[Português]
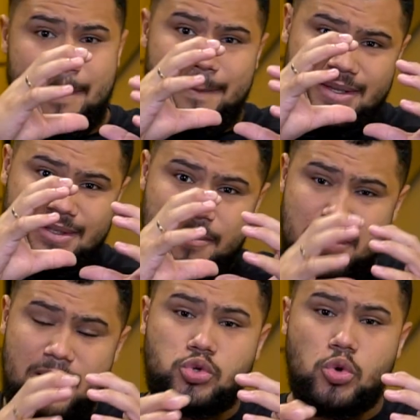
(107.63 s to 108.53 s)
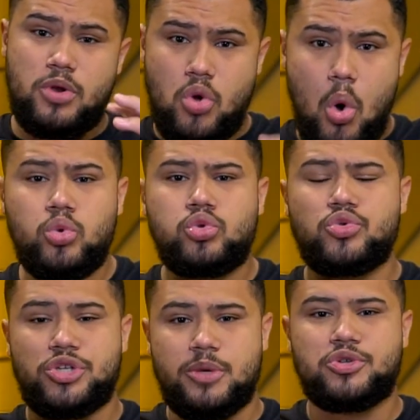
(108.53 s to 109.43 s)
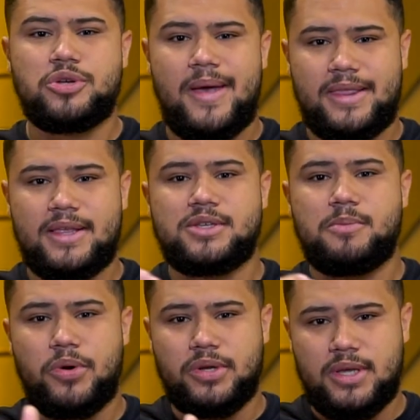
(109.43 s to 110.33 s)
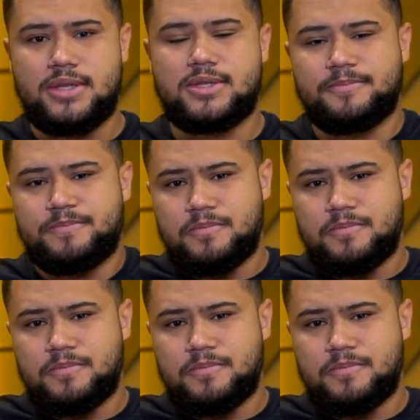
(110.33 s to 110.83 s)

mas também sobre outros tipos de métricas importantes